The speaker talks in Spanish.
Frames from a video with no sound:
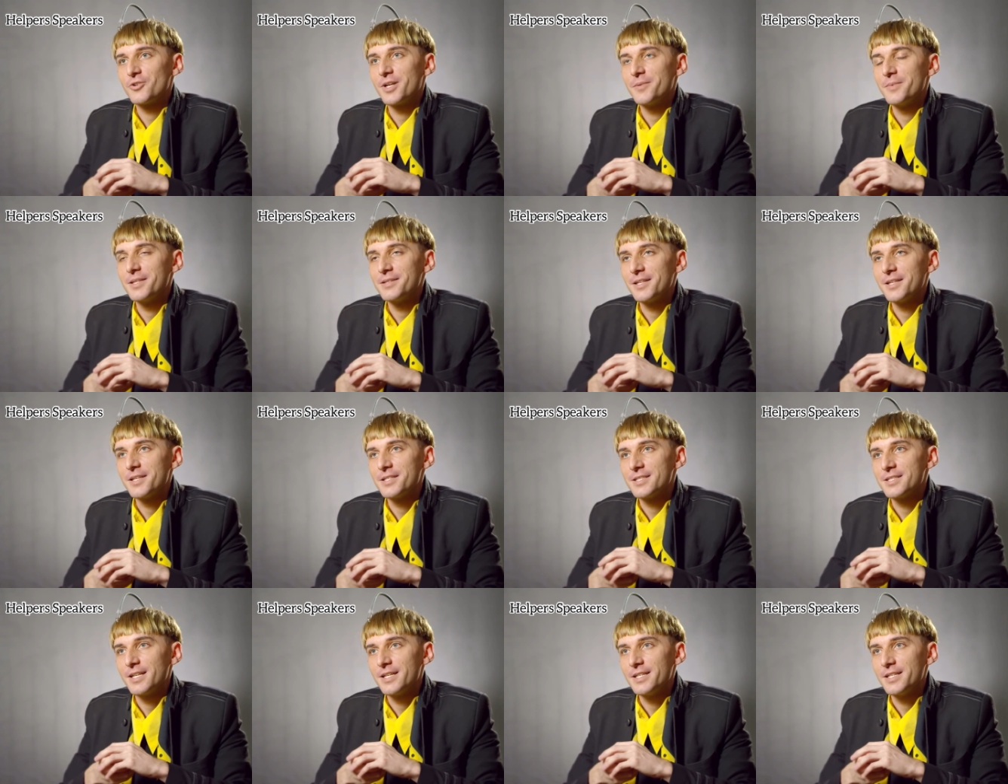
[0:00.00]
lo que me
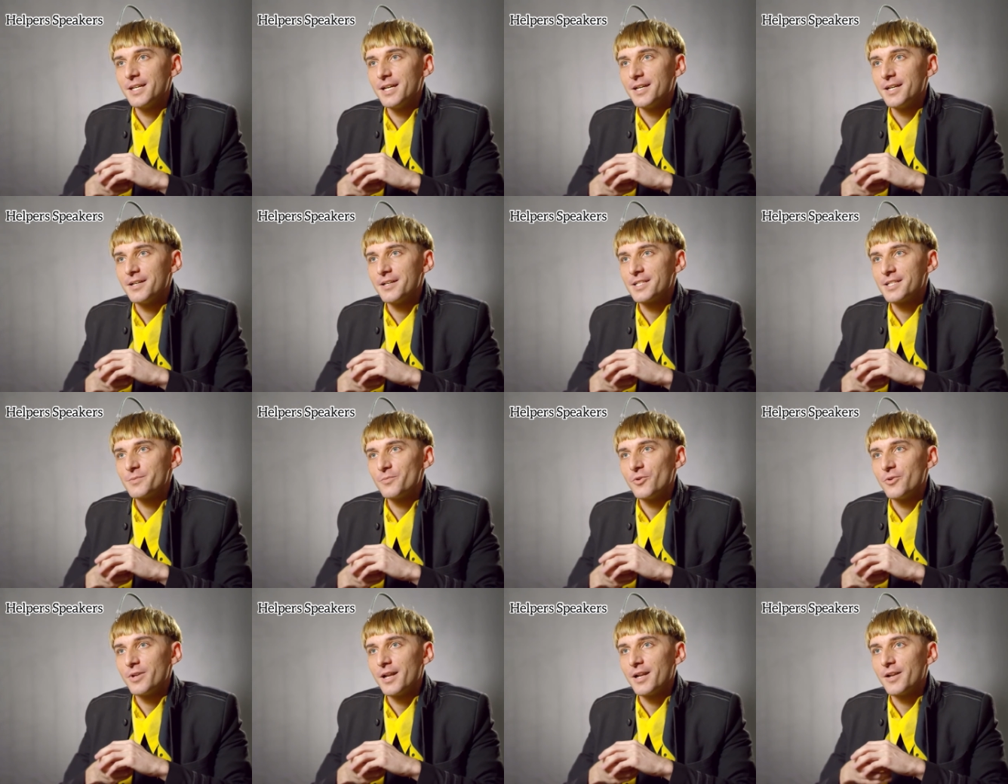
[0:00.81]
interesaría
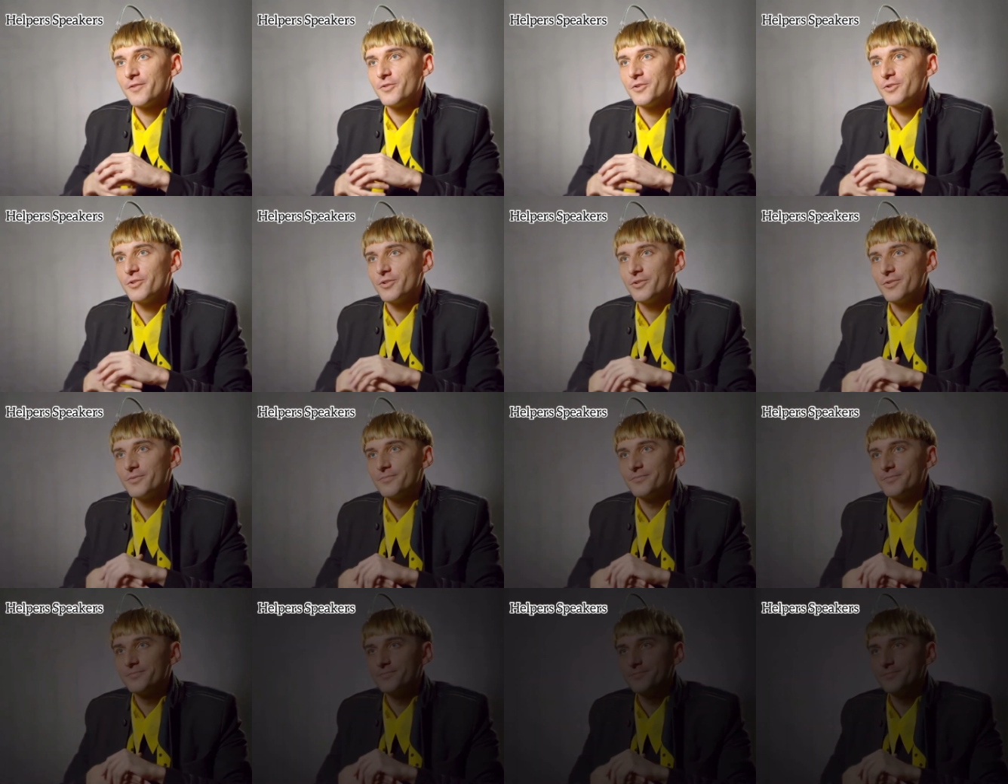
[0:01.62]
explorar a fondo.